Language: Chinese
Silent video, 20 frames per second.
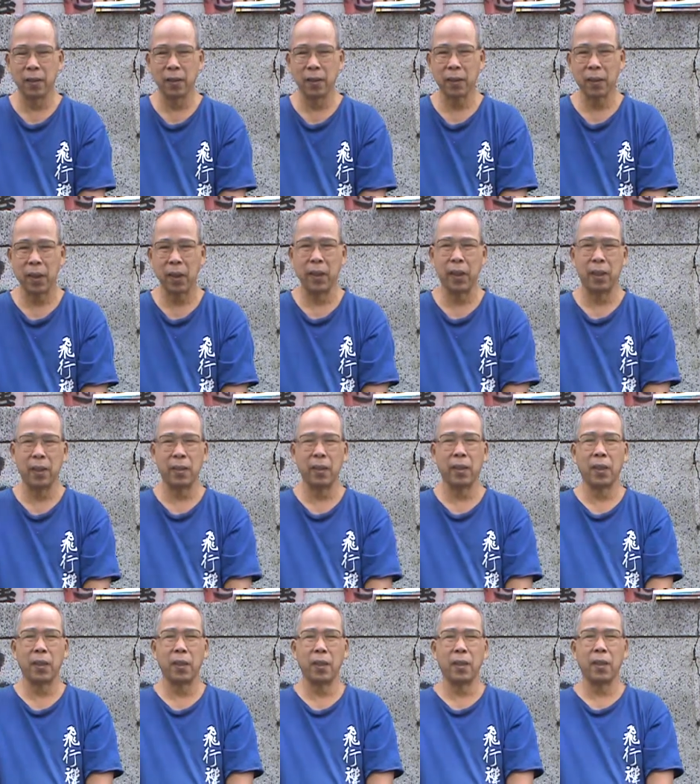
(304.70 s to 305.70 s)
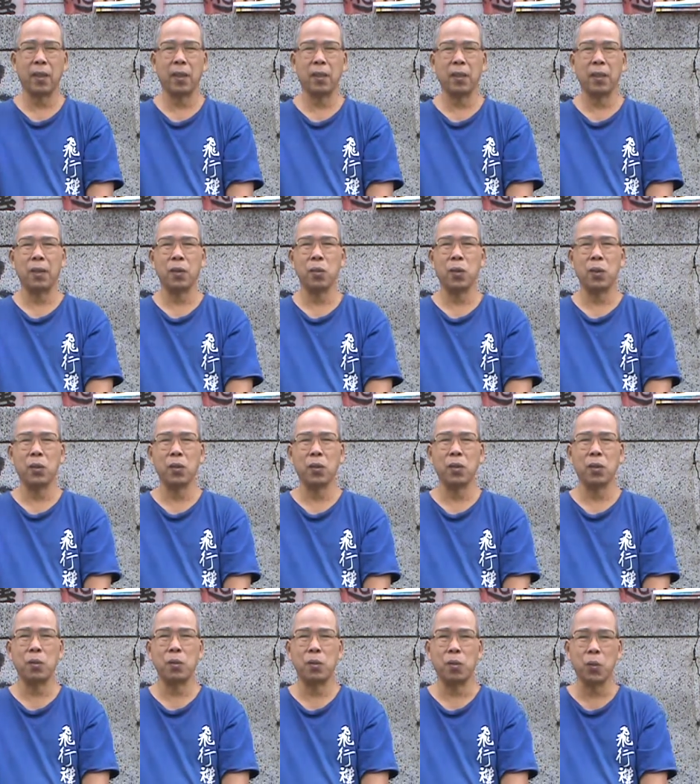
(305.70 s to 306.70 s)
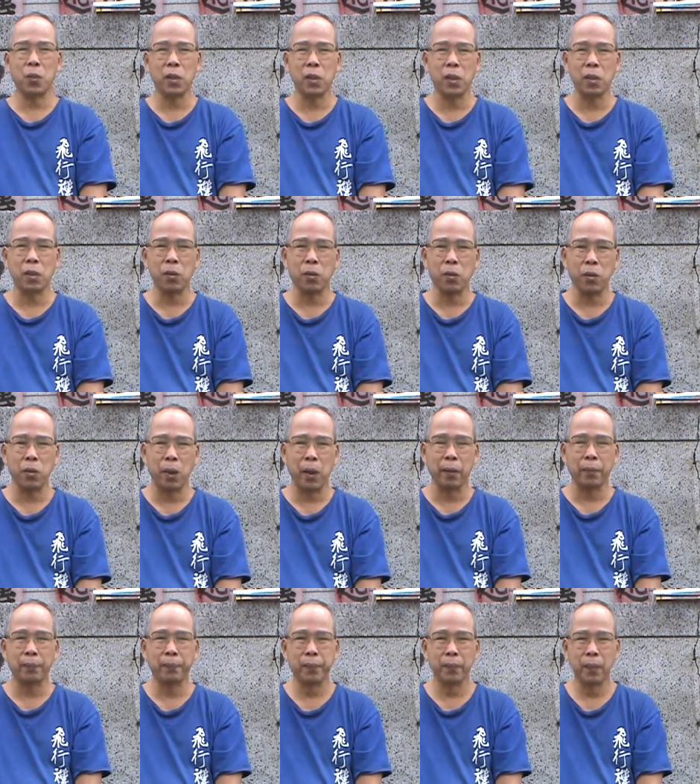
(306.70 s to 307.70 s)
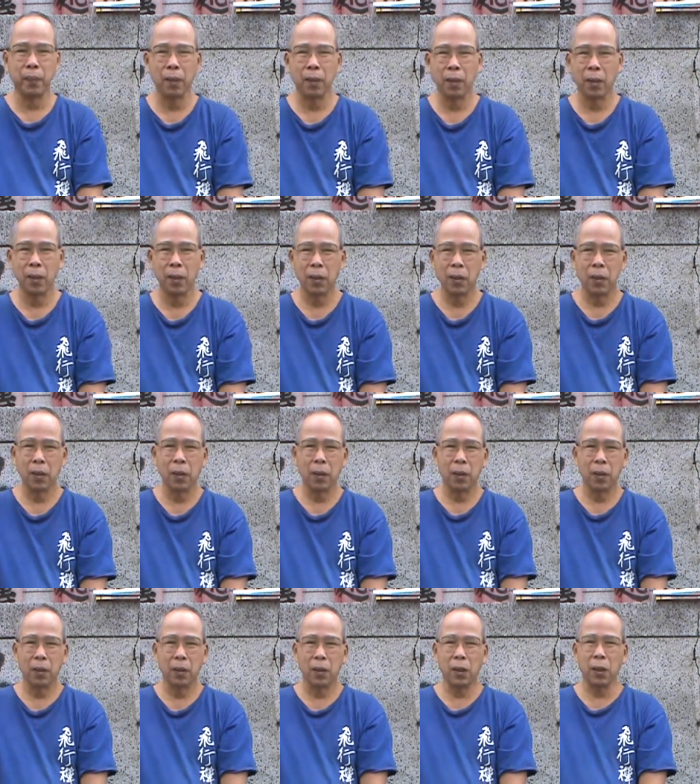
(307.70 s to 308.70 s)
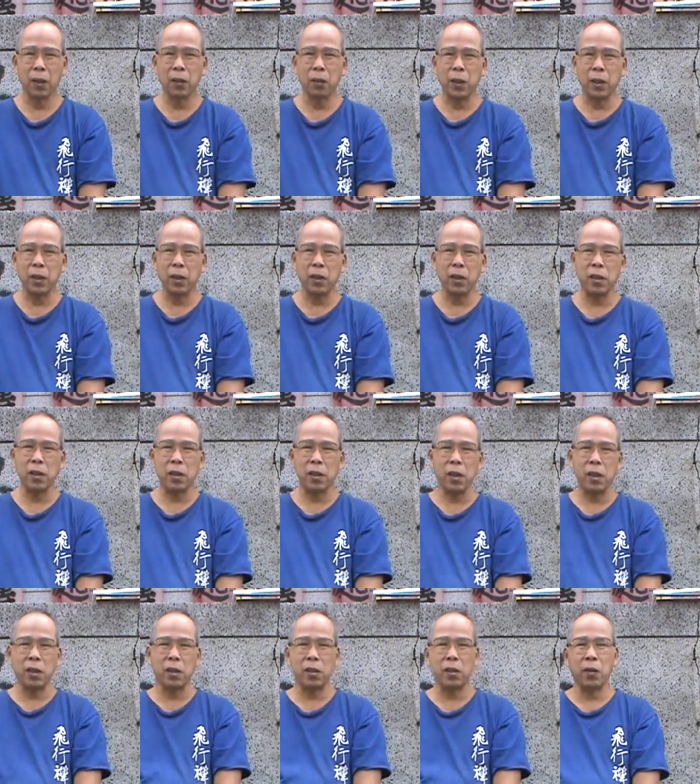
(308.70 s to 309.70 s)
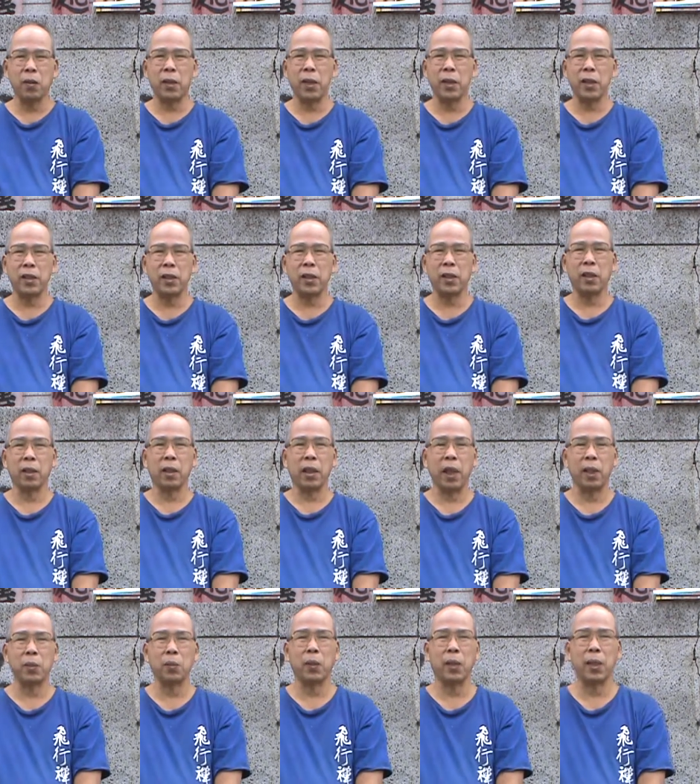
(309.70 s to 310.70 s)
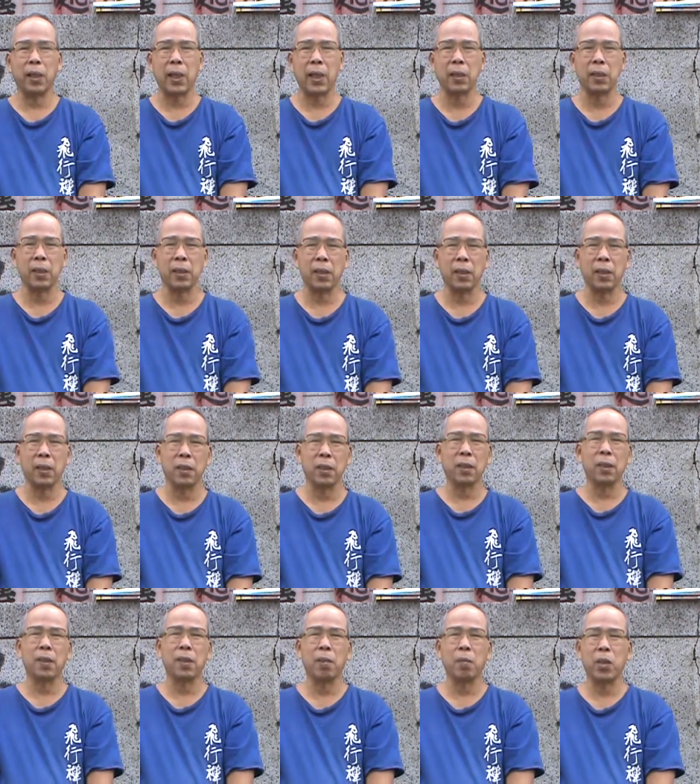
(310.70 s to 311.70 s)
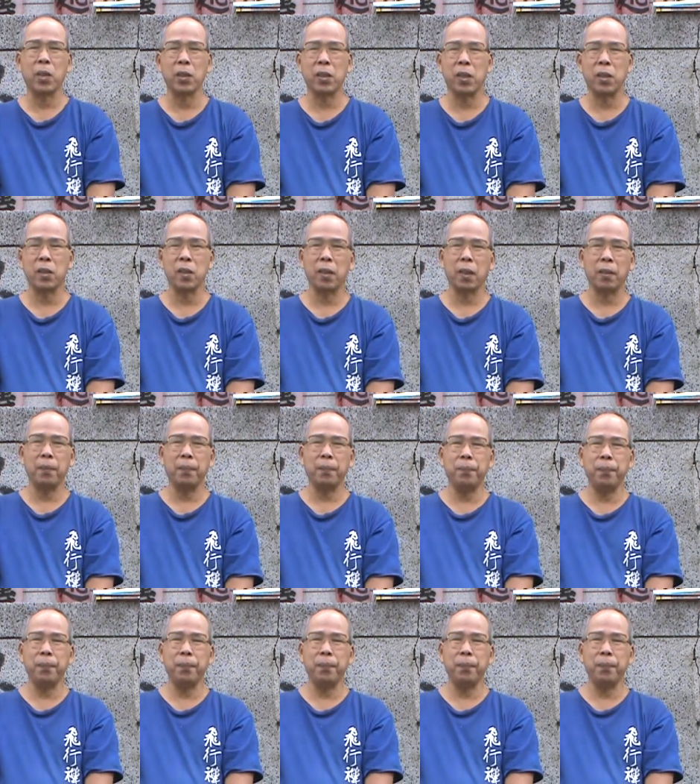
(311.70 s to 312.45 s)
侃侃而谈，哎呀，那个观众是如痴如狂，呃，我其实是一直用冷静的态度来看这个三毛现象，